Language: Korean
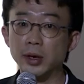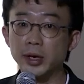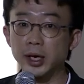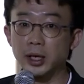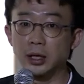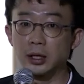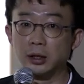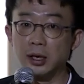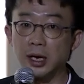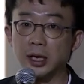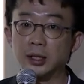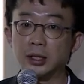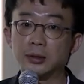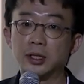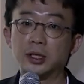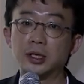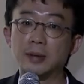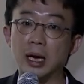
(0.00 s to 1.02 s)
워낙에 그런
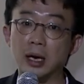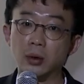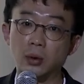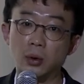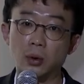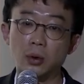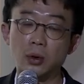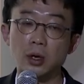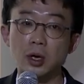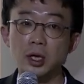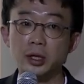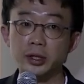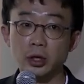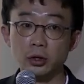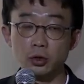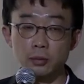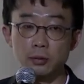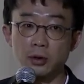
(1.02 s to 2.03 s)
IT 회사들이 많고
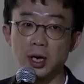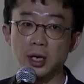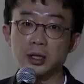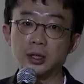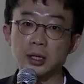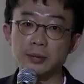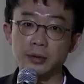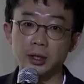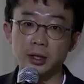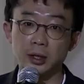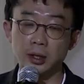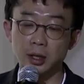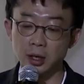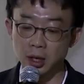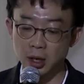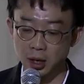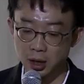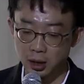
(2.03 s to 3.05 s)
대규모로 하기 때문에
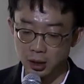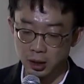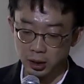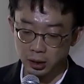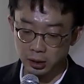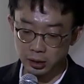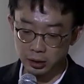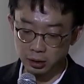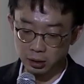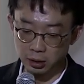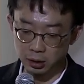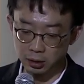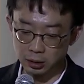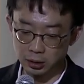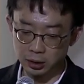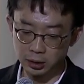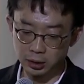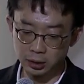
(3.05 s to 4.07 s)
그래서
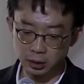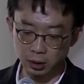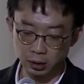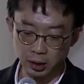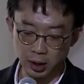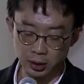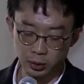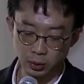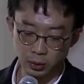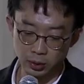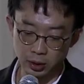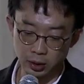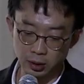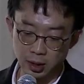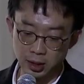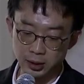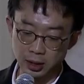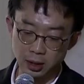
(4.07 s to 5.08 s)
그 계속
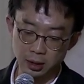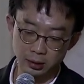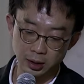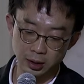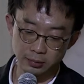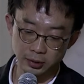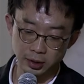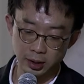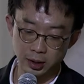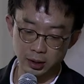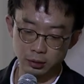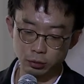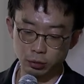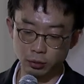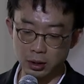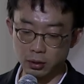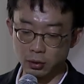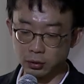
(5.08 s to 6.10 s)
이러한 상황 때문에
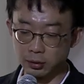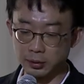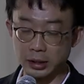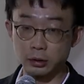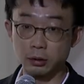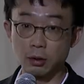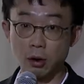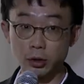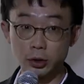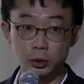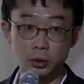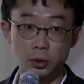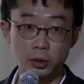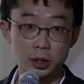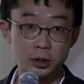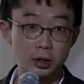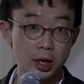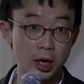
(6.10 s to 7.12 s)
수요 공급이 계속
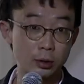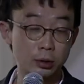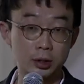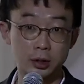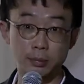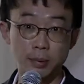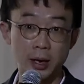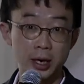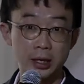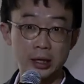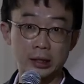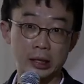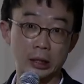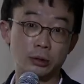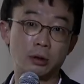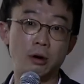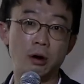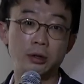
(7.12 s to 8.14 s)
커지고 그래서 계속 그 파이가
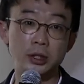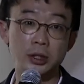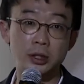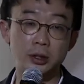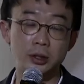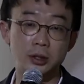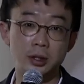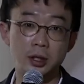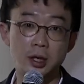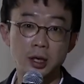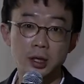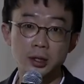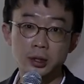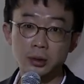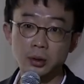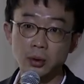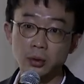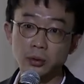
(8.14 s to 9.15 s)
계속 커지는
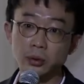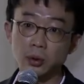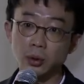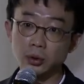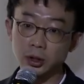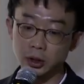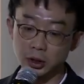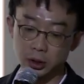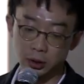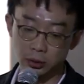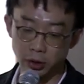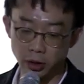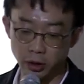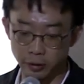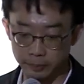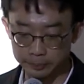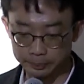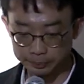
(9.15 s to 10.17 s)
그런
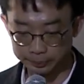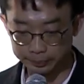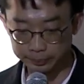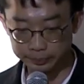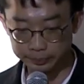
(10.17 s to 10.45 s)
것이고요.